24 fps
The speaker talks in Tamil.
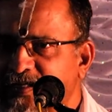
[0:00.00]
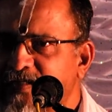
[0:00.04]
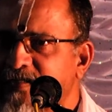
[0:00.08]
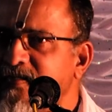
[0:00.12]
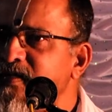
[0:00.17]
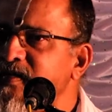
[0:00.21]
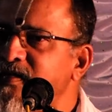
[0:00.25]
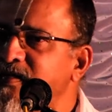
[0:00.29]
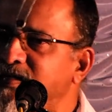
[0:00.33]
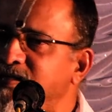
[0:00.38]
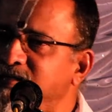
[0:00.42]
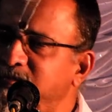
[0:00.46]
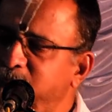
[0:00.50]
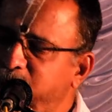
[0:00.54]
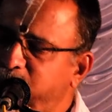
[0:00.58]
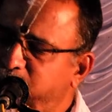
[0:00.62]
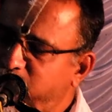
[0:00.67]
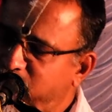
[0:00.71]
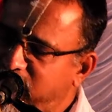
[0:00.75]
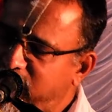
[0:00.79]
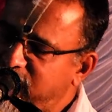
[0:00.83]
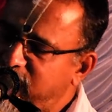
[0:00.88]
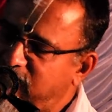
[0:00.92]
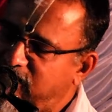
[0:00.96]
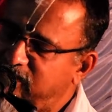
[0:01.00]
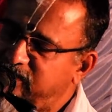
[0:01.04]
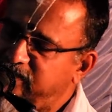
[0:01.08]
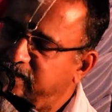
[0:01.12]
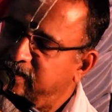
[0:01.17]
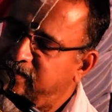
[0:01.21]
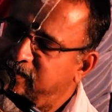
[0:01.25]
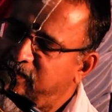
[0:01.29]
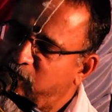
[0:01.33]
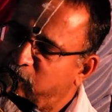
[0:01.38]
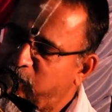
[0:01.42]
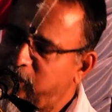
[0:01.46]
ஏன்னா பிறந் அது
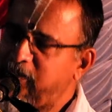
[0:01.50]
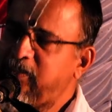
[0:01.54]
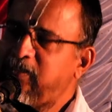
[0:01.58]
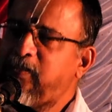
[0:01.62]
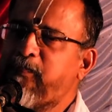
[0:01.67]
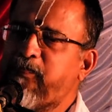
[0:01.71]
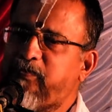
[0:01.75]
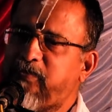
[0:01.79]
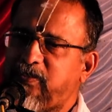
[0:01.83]
என்ன குழந்தை